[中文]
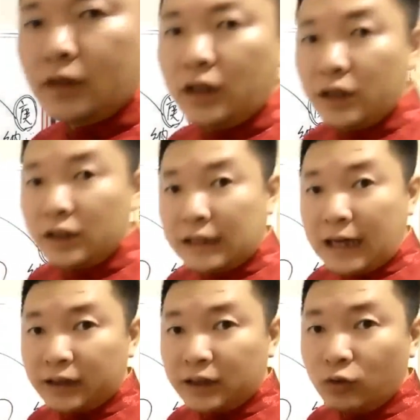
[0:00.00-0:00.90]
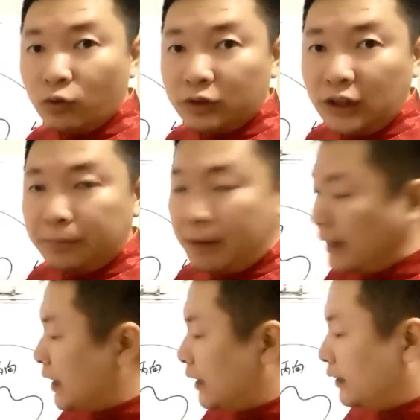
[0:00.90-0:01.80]
是看的是用地盘
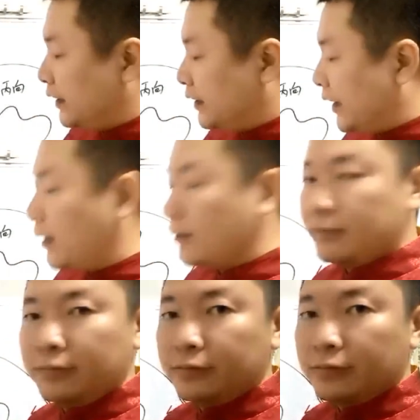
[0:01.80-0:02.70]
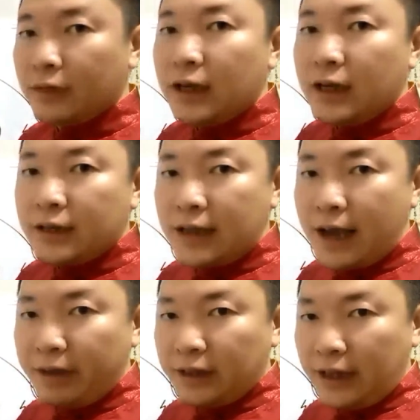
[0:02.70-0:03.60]
看立项，上面
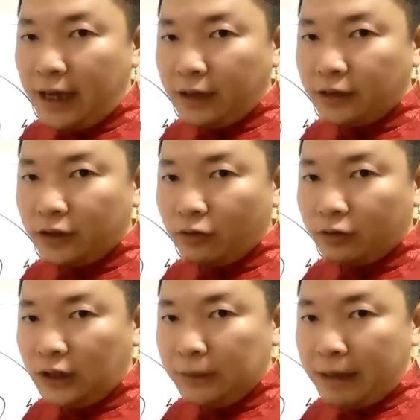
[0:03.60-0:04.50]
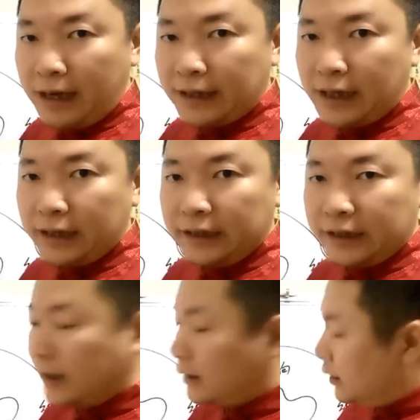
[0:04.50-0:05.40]
这一行是用地盘看立
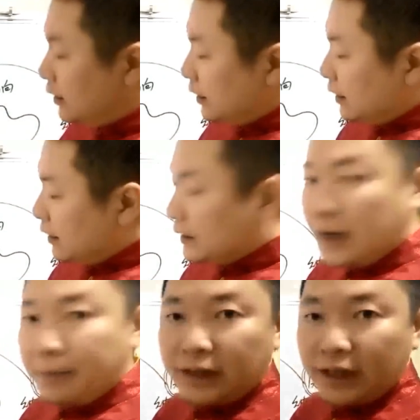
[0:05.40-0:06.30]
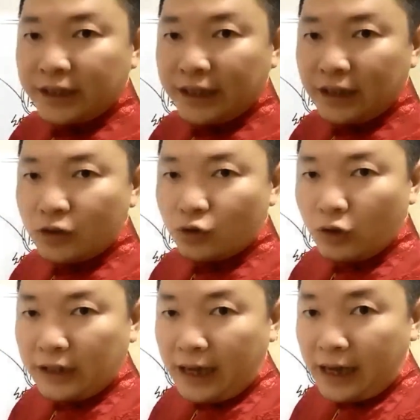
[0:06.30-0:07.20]
项。下面这些所有的
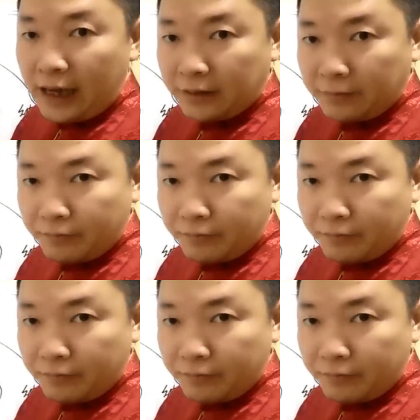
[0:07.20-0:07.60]
行，